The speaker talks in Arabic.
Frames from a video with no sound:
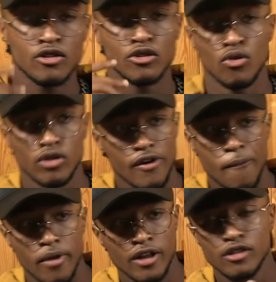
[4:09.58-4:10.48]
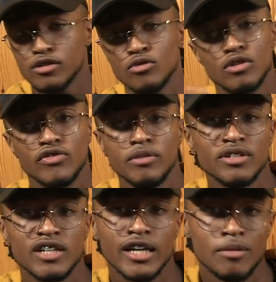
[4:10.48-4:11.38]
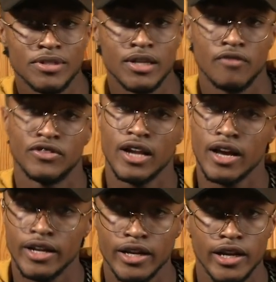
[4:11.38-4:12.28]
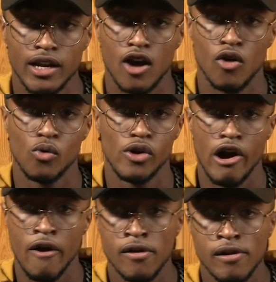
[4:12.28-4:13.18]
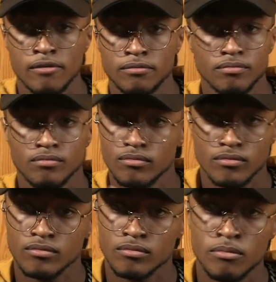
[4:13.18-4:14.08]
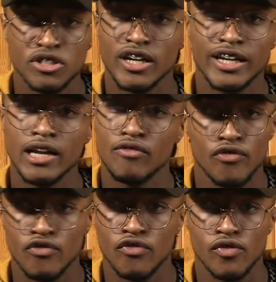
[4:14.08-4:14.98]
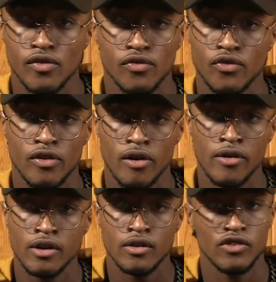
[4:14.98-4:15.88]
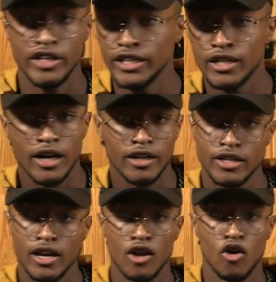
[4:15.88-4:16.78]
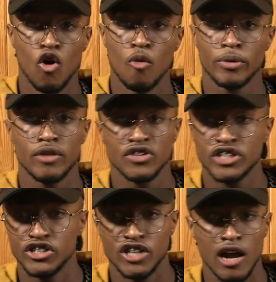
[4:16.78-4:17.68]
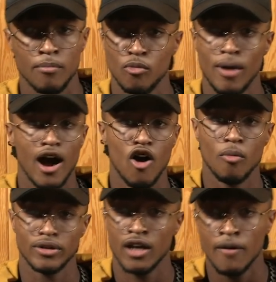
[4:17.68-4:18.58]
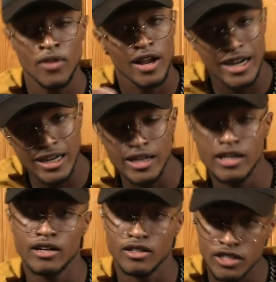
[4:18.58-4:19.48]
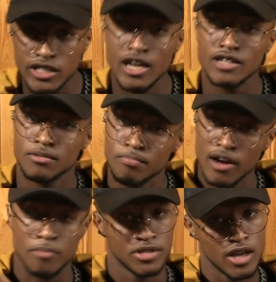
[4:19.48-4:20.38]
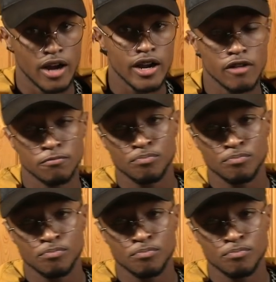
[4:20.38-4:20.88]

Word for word: دونك هذاك سونتر فيه مشاكل بزاف الدراري كيلقاو مشاكل في, في في العنايه ديالهم كيفاش كيتعاملوا معاهم وكذا كاينين شي ناس ماك مزيانين